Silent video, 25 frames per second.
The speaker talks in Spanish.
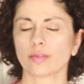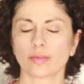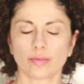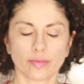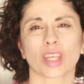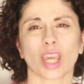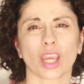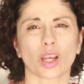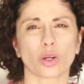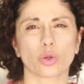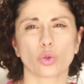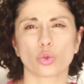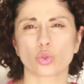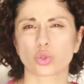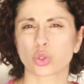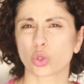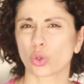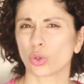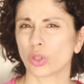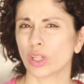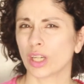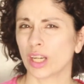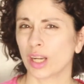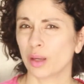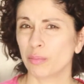Que incluso
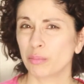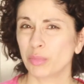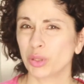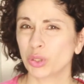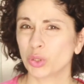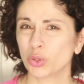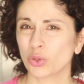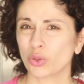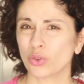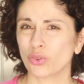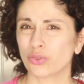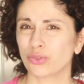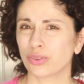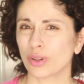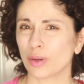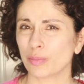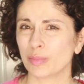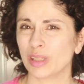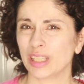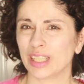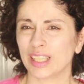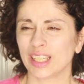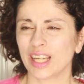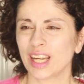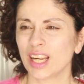en el ámbito
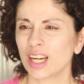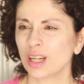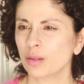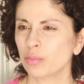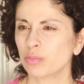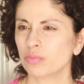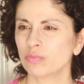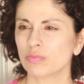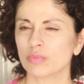familiar